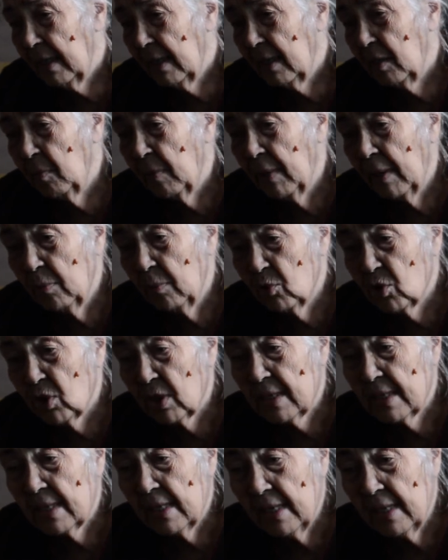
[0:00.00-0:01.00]
и
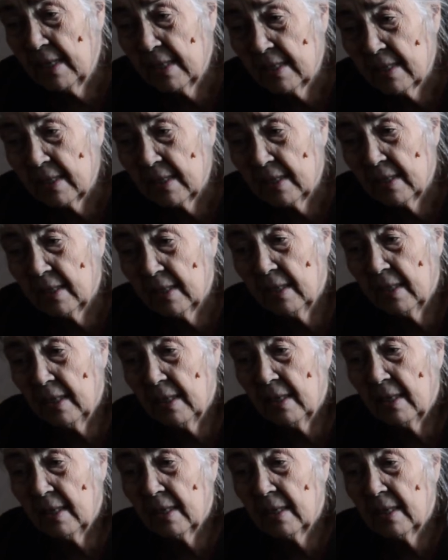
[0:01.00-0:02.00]
бабушка слезла
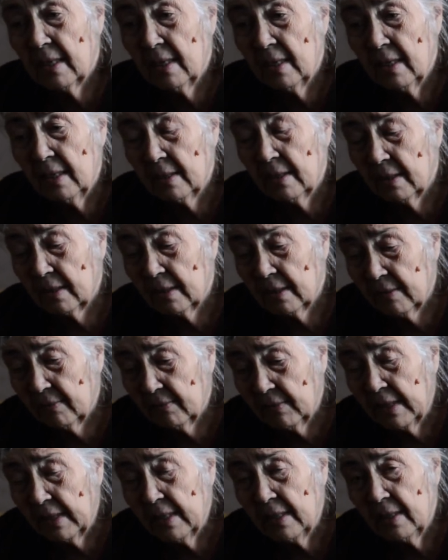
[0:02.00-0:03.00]
к этот,
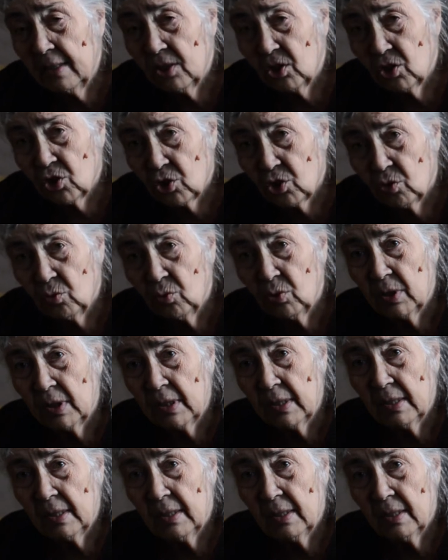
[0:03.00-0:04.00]
варить
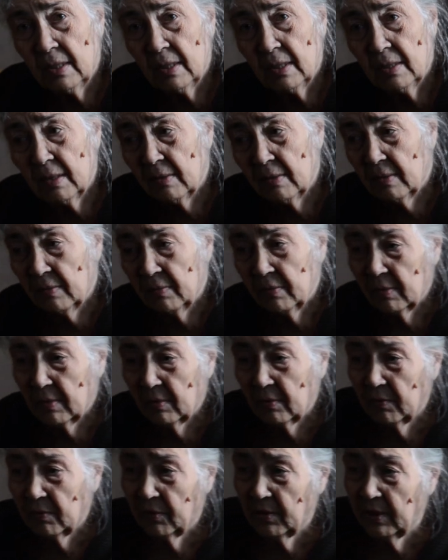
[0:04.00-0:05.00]
что-то.
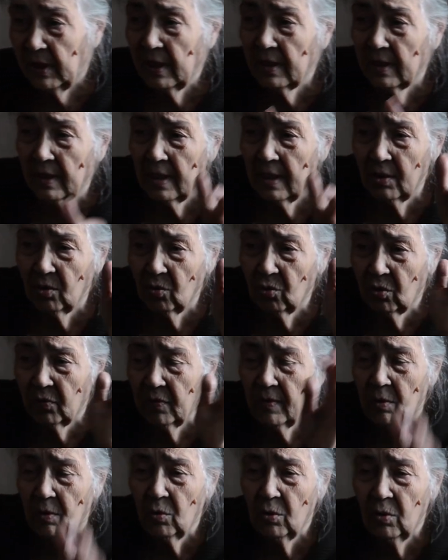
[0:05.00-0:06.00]
Все сразу с
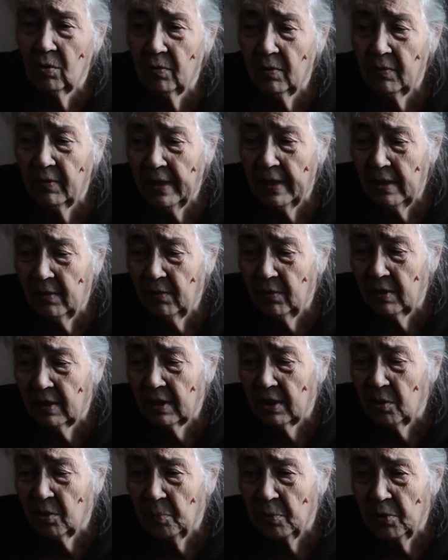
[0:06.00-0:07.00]
вагона
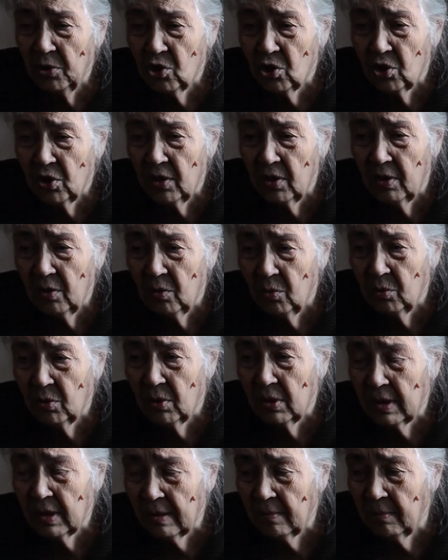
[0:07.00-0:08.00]
вываливают, кирпичики
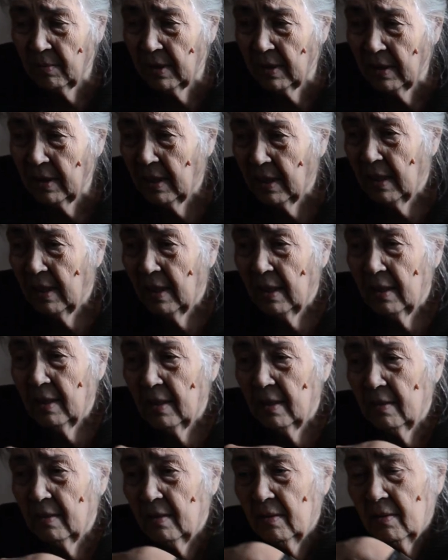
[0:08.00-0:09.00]
находят там и
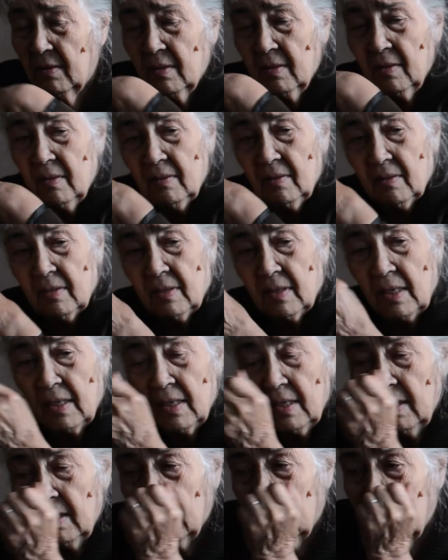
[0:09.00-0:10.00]
э,
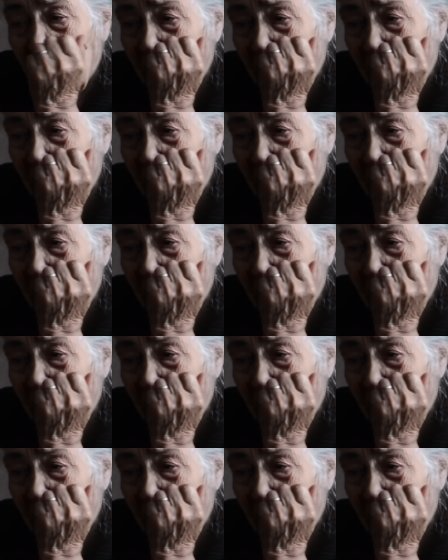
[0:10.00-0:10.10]
какие-то